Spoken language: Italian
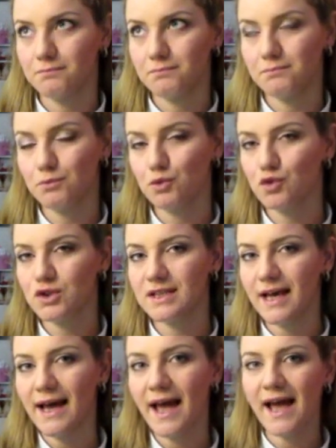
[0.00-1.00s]

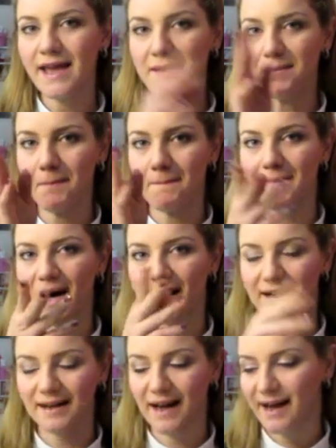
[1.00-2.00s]
musei
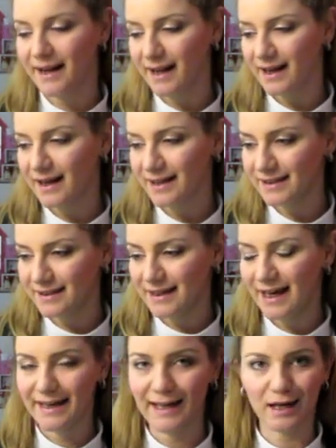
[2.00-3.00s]
barra aree
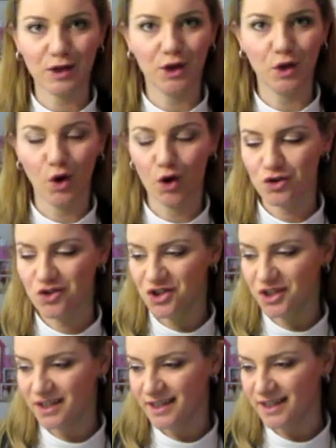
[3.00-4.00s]
are
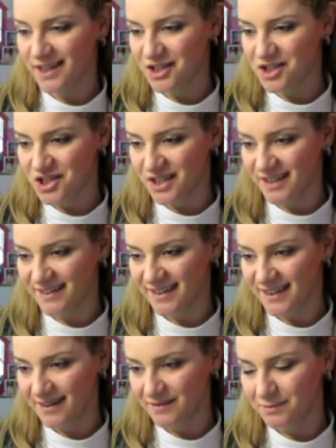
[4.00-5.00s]
archeologiche
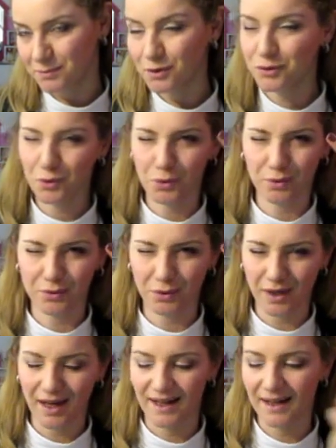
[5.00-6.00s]
eccetera, molto
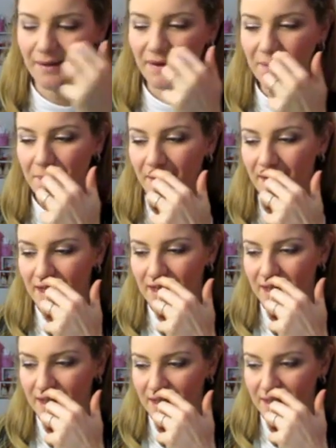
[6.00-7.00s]
culturale.
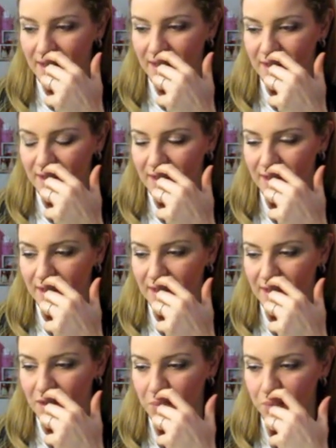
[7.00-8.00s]

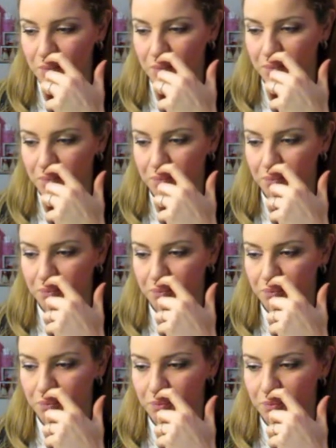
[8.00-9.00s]
Uh,
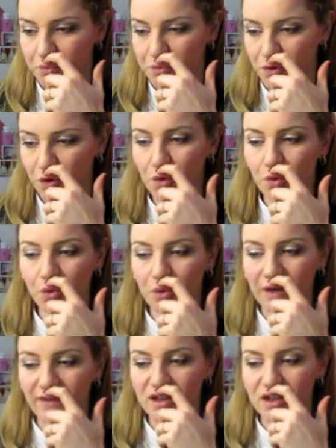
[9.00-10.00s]
sono
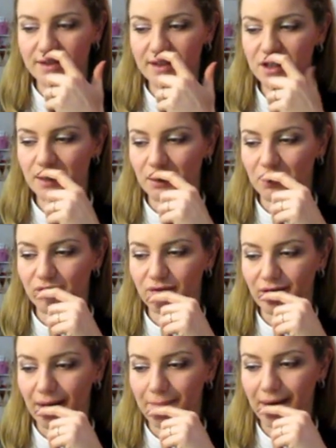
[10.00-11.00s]
una viaggiatrice che
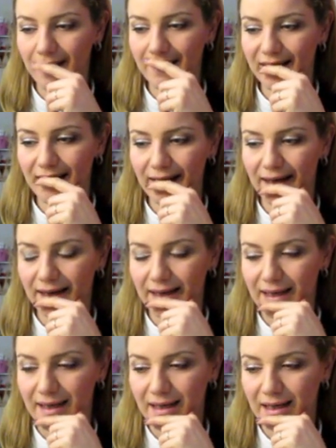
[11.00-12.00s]
non va mai
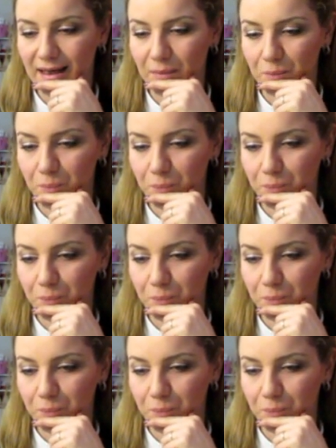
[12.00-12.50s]
alla